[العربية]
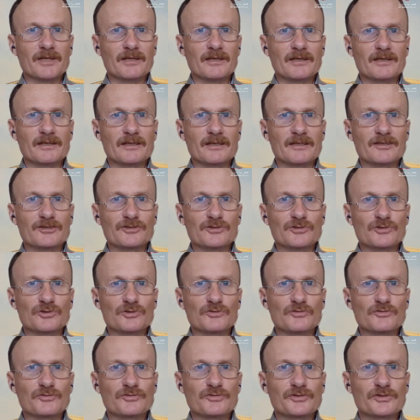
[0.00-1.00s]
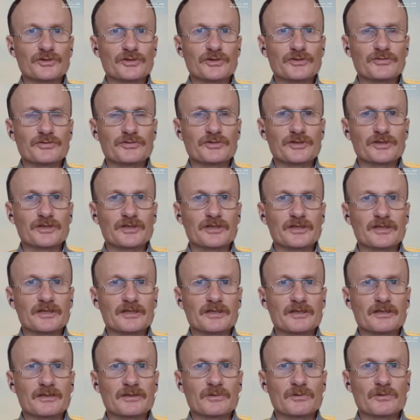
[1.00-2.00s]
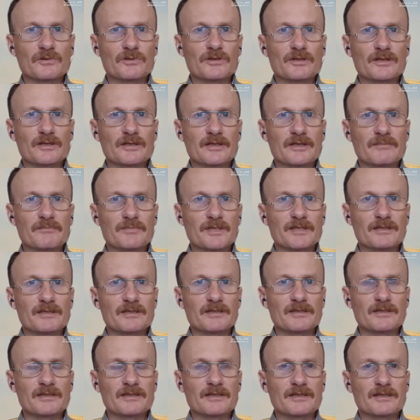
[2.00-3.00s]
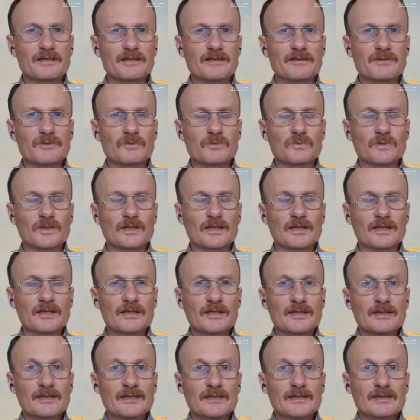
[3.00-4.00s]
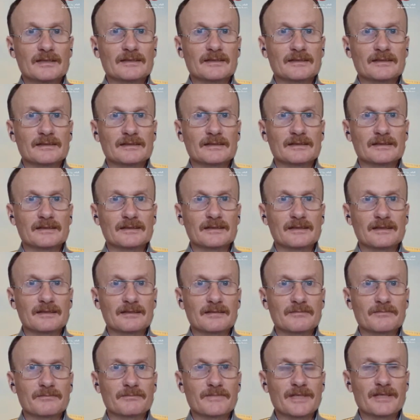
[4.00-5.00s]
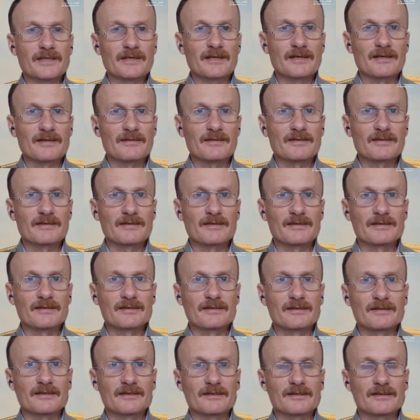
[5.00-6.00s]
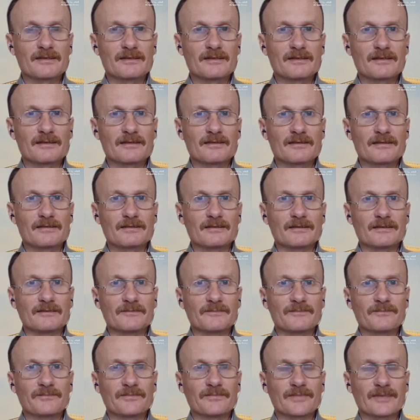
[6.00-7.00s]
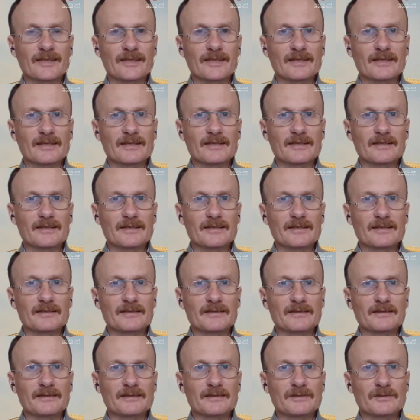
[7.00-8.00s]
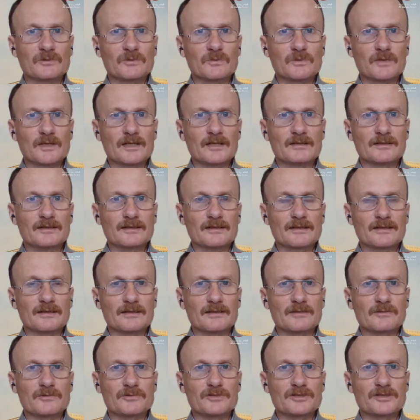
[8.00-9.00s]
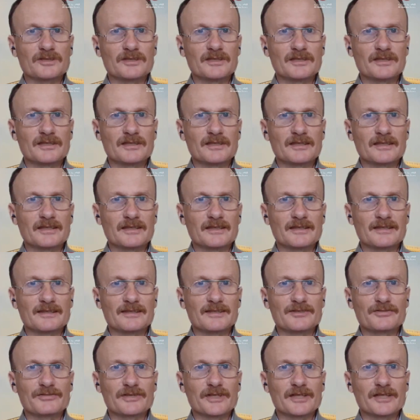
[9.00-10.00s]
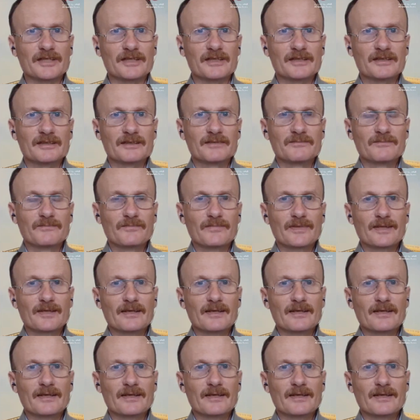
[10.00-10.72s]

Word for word: بحر ازوف في نقطه من نقاط و بهذه الطريقة قطع القوات الروسية نصفين